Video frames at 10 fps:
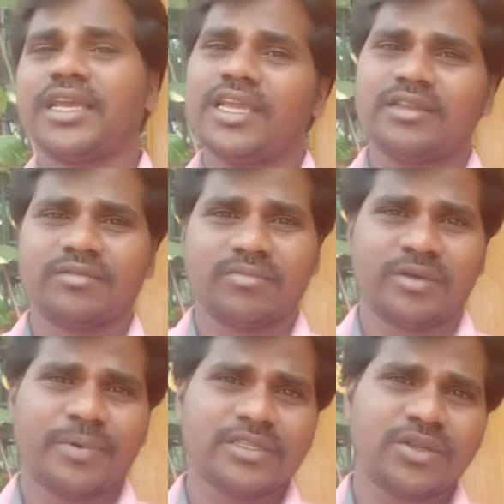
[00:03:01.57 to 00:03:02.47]
అగైన్
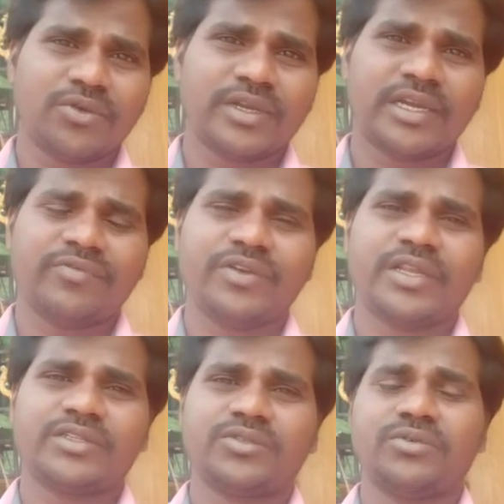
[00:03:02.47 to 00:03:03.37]
పర్సనల్ లోన్ రేట్ ఆఫ్
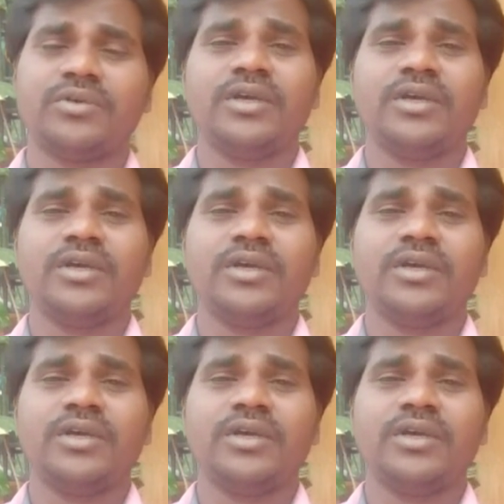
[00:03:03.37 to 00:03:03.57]
ఇంట్రెస్ట్